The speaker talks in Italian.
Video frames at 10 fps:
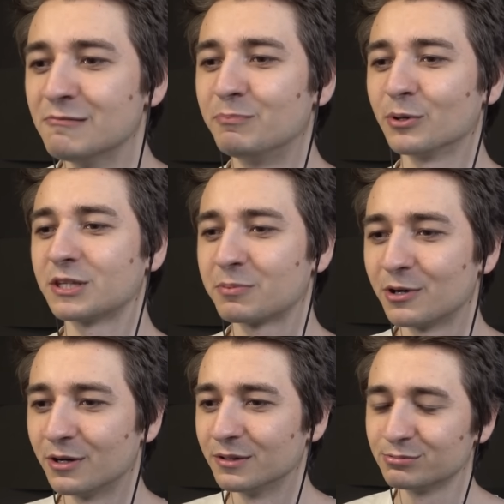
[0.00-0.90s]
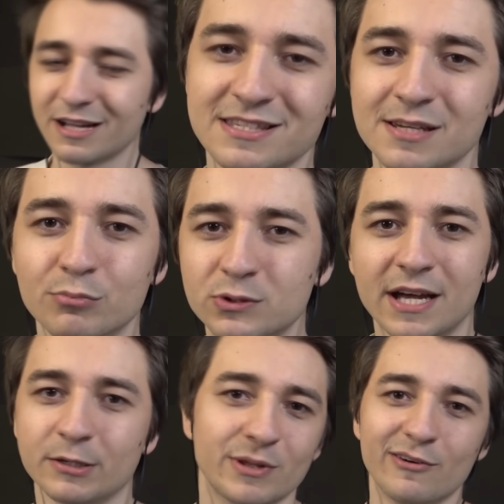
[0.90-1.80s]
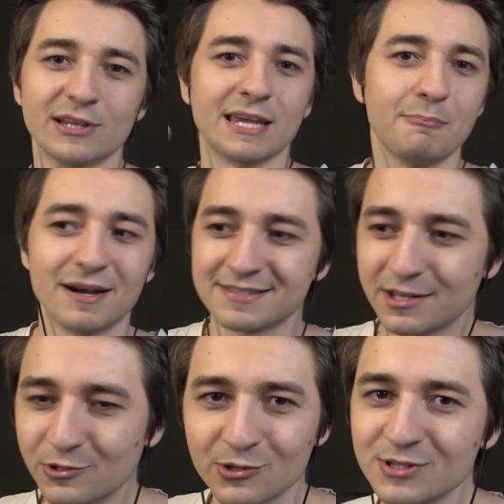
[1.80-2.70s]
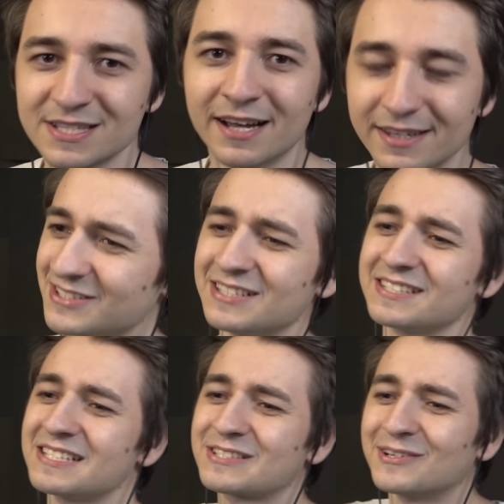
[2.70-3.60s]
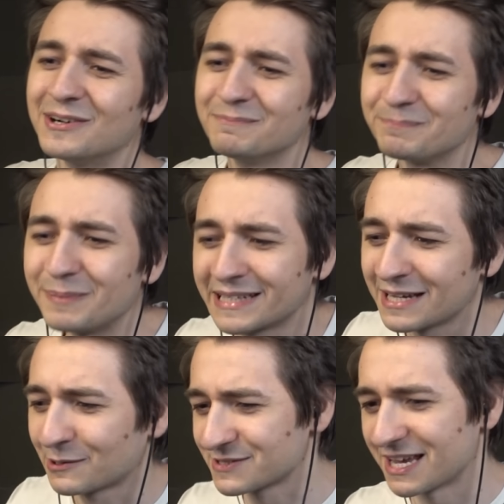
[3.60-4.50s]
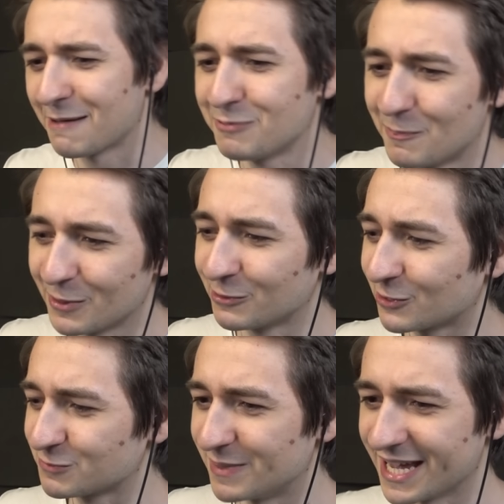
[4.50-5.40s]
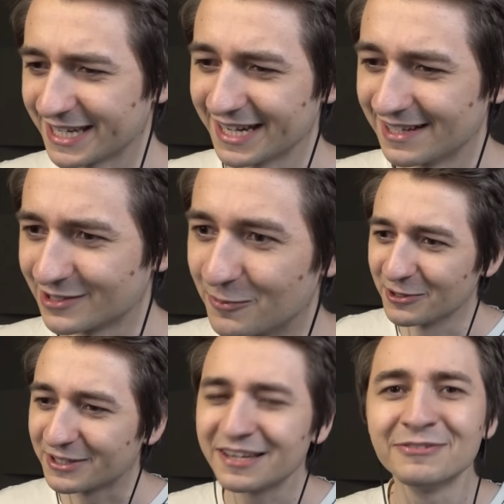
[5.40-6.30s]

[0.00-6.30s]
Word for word: un po' tipo calze buttate una volta e basta, lo indossate. Cioè, nel senso, perché cos'è? È più per un cosplay che altro. Però che